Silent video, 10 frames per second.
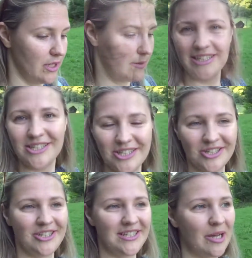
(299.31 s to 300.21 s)
Конечно
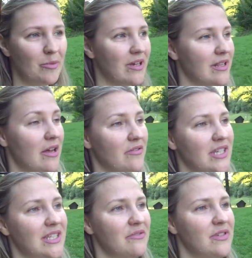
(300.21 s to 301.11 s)
же, самое
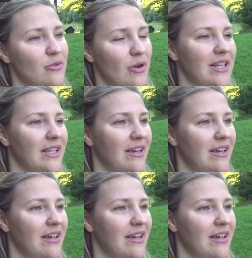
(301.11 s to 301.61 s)
главное – это визуальный